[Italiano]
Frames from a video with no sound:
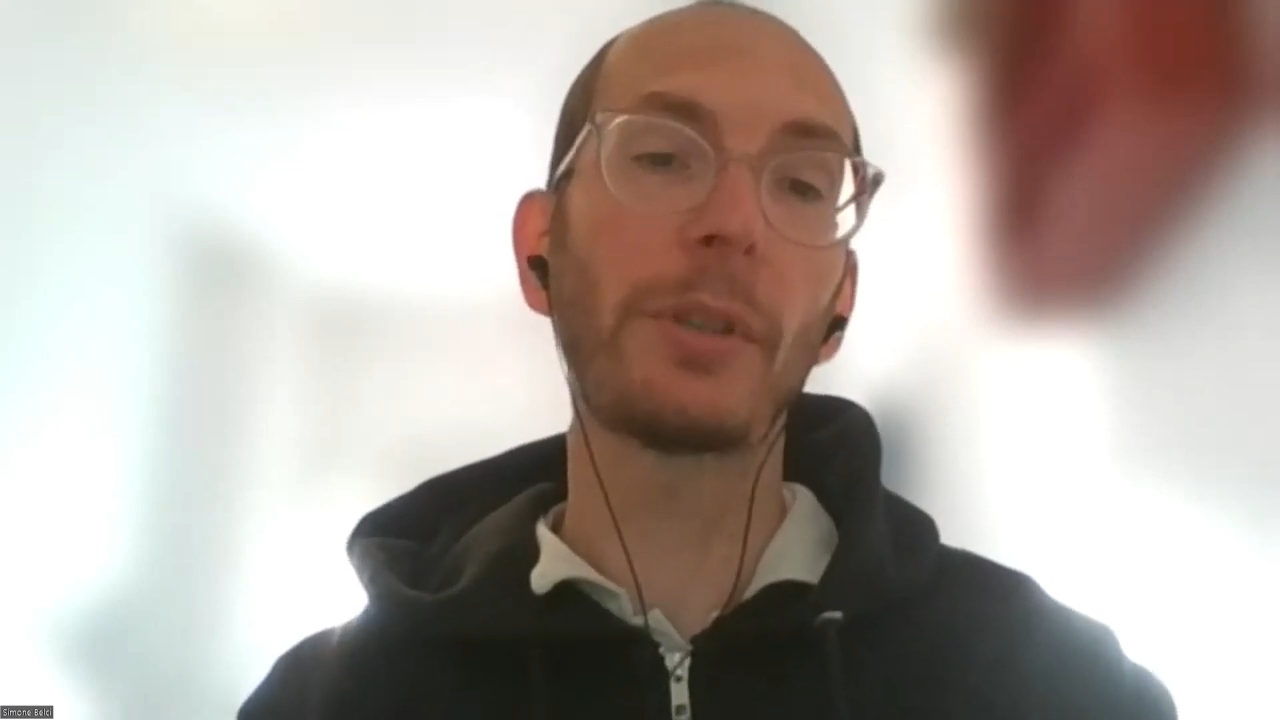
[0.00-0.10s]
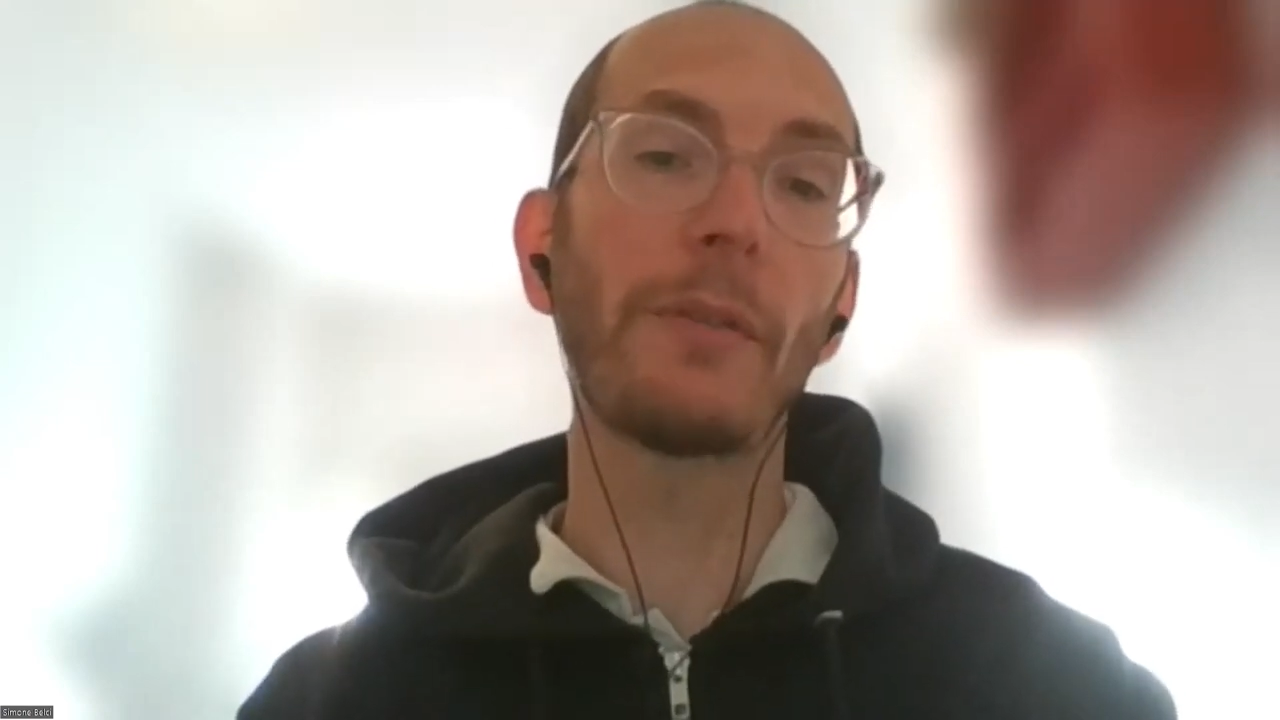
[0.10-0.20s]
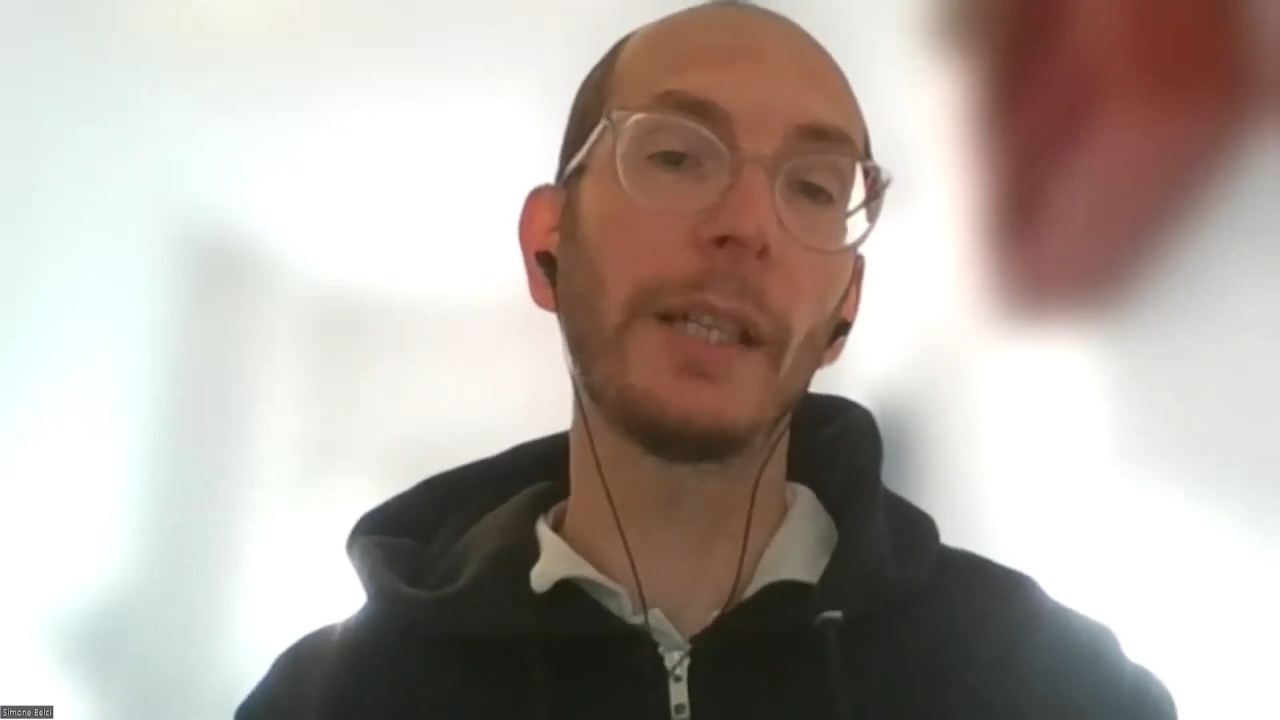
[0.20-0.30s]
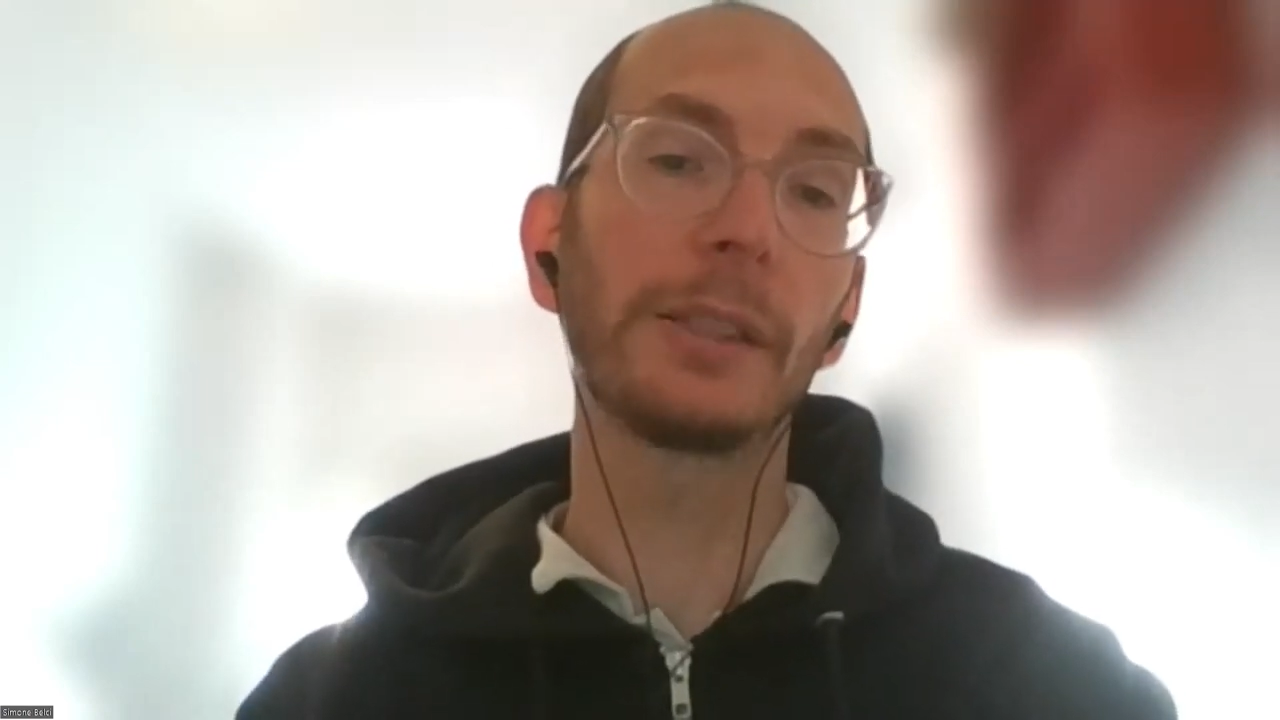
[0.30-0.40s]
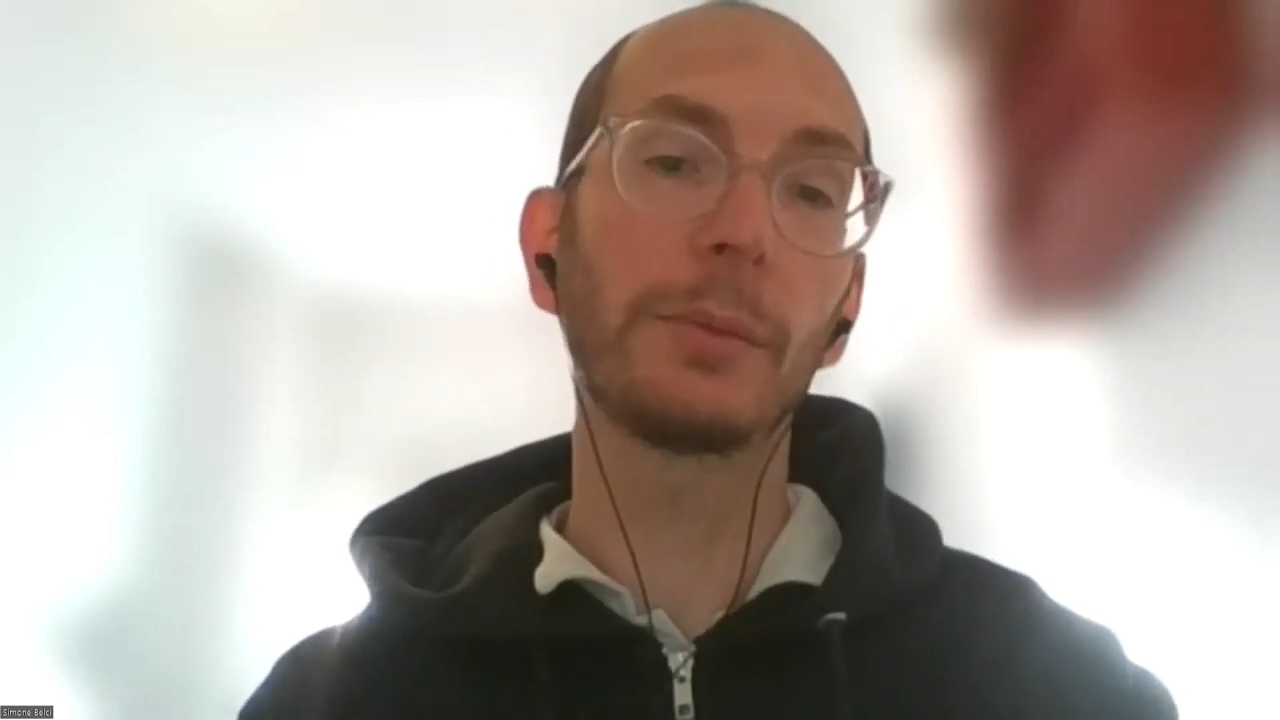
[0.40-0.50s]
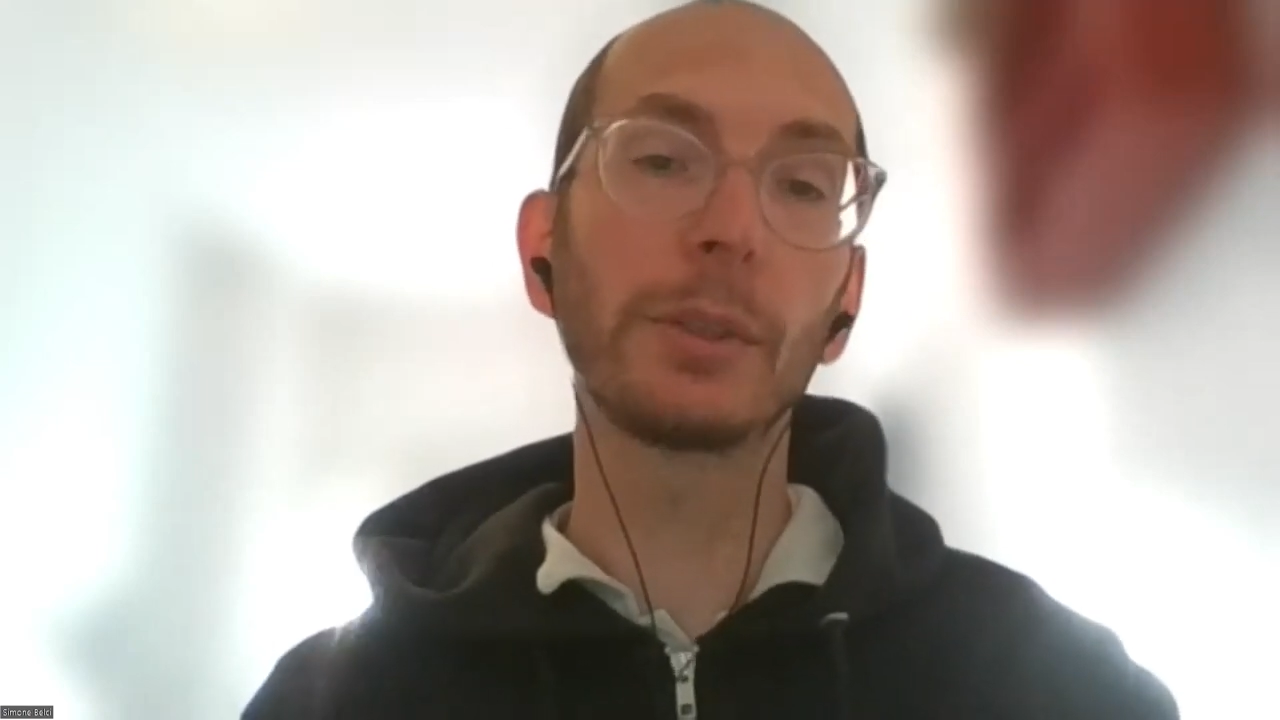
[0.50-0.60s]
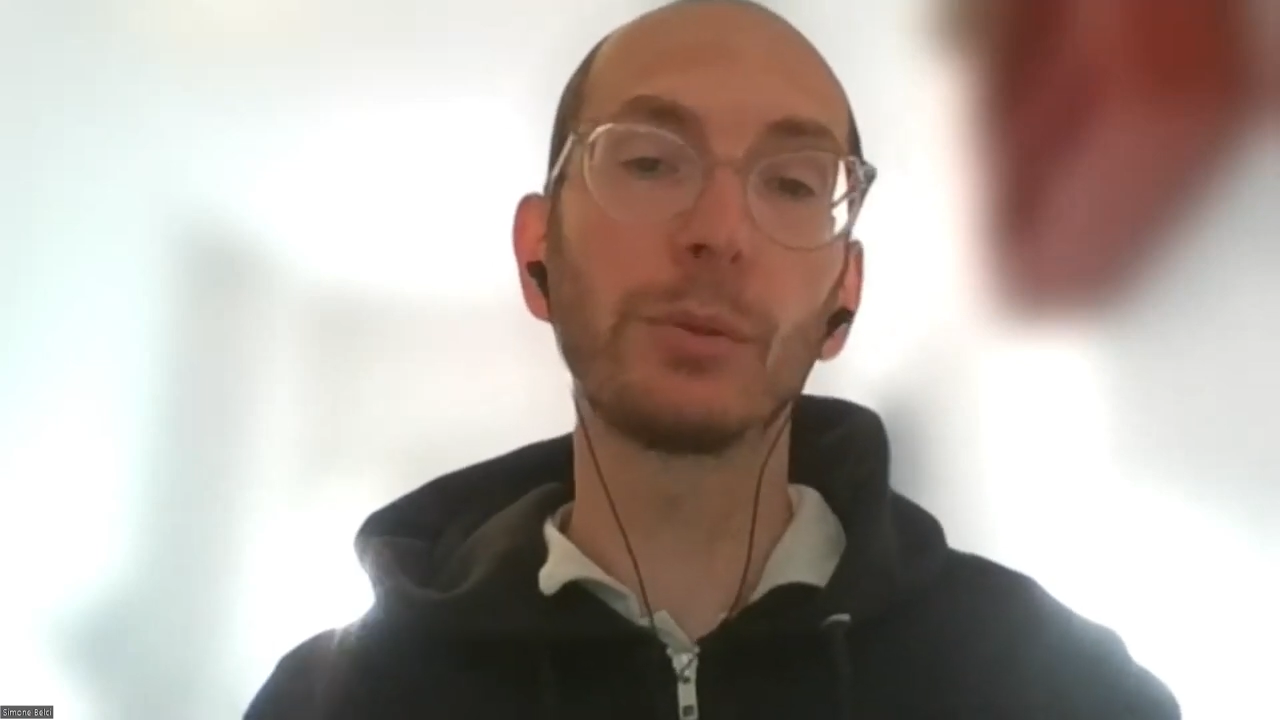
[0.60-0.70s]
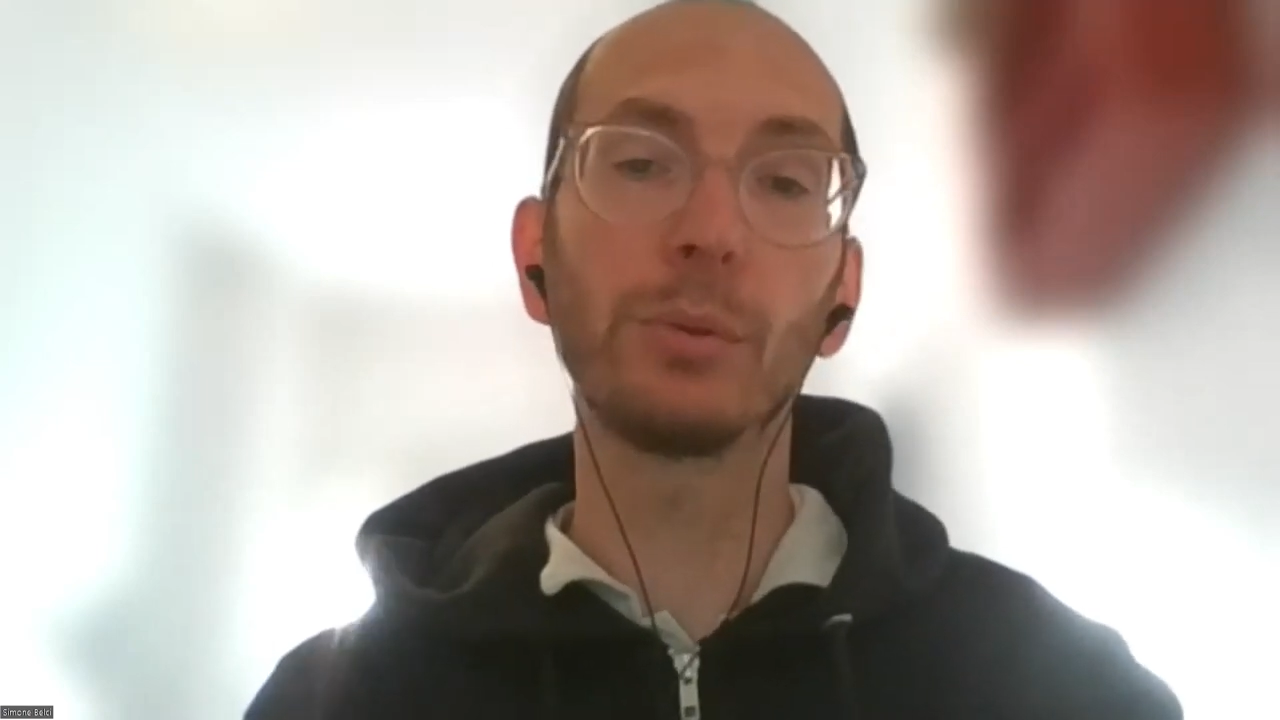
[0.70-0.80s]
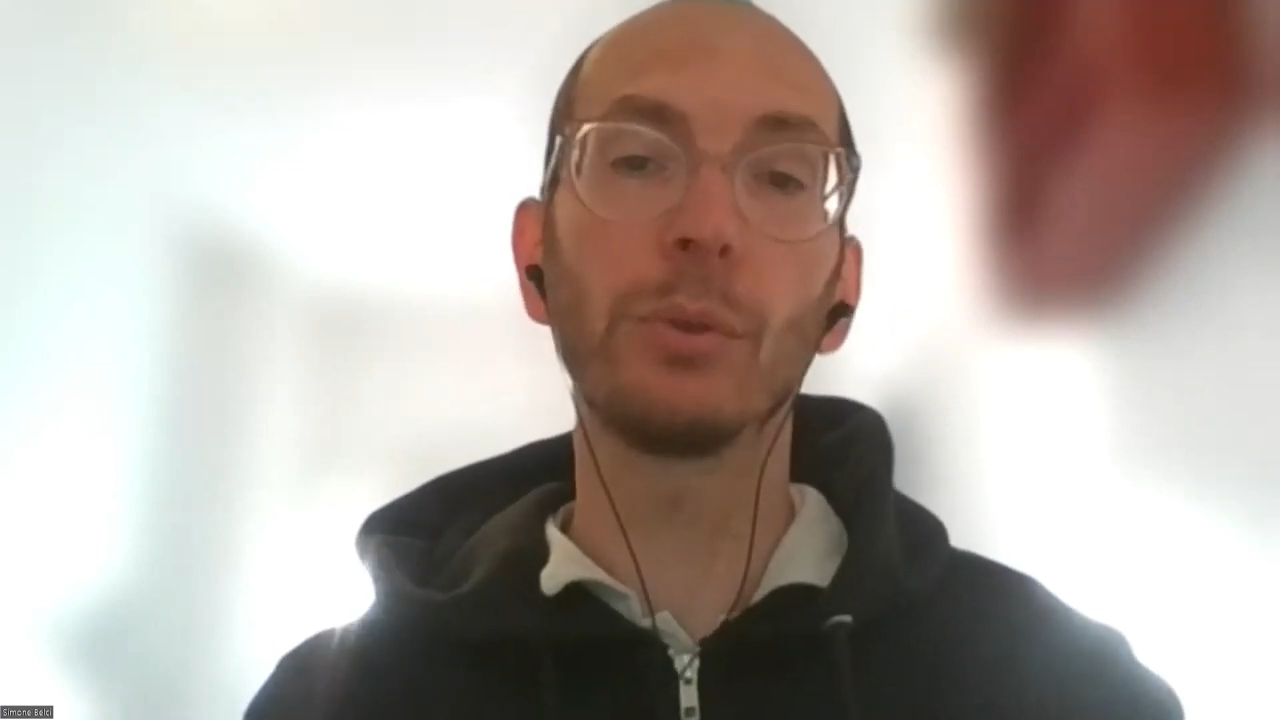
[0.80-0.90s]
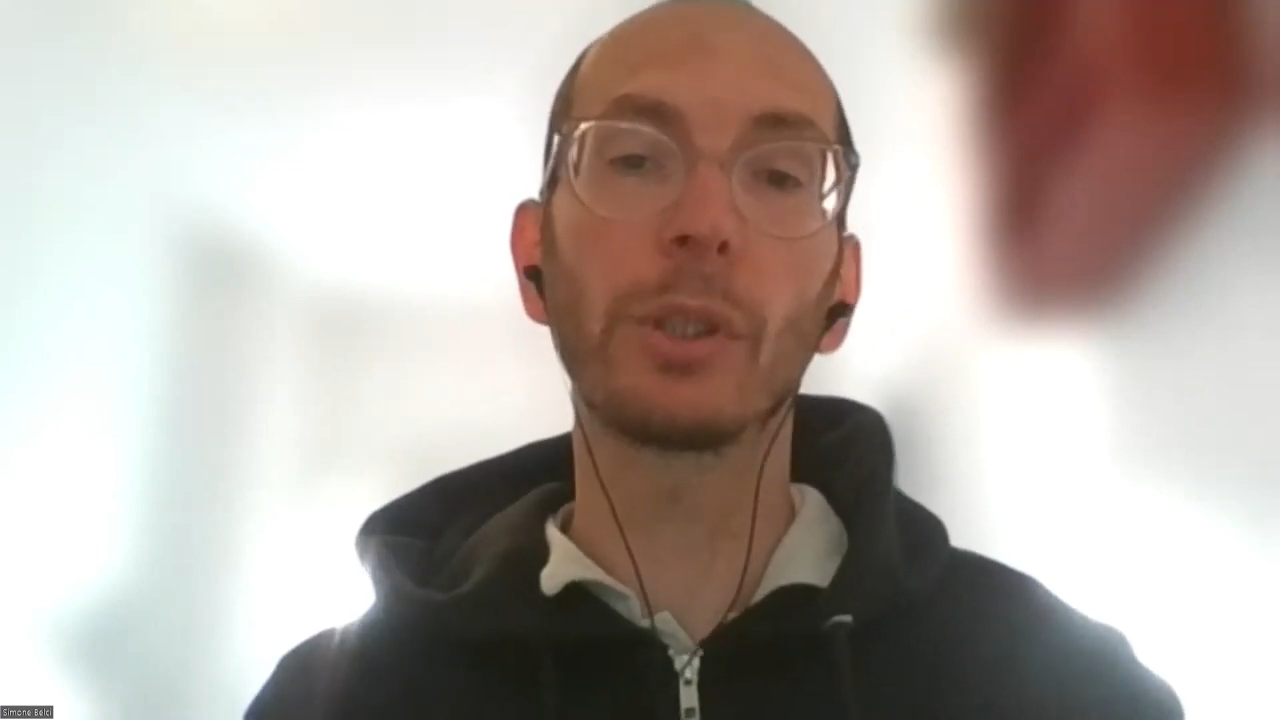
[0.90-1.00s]
trovare
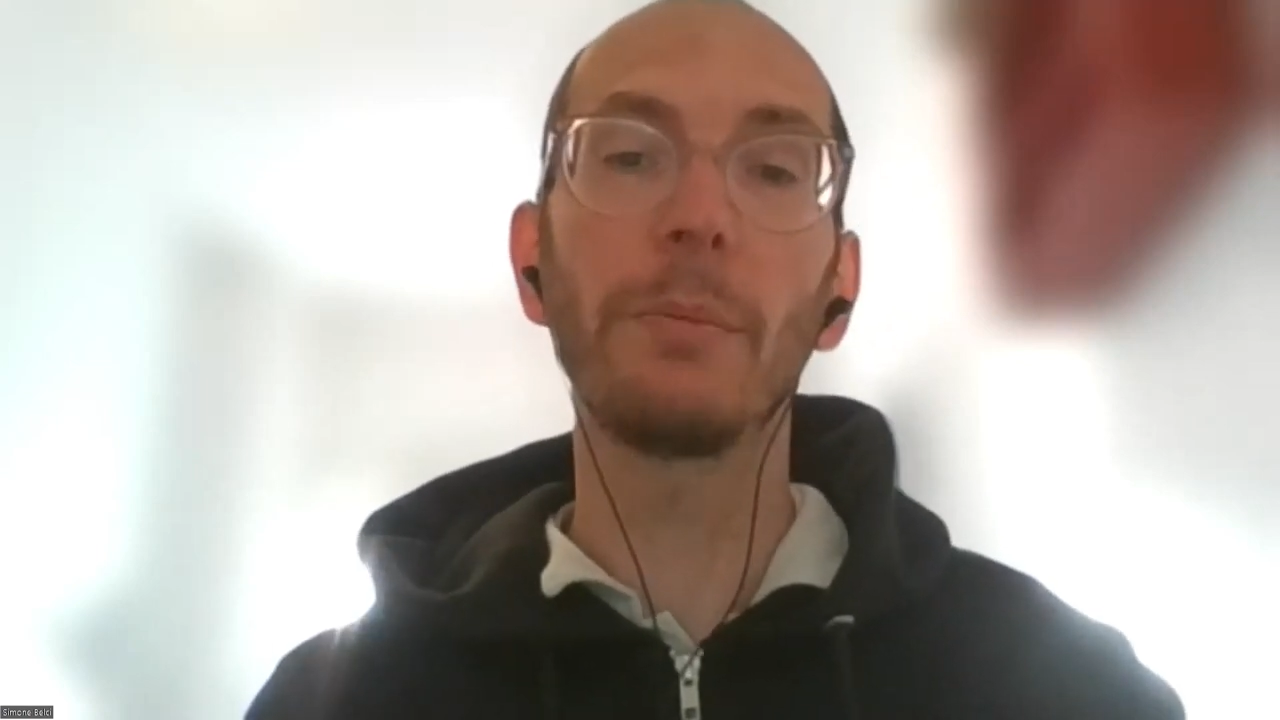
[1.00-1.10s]
qualcuno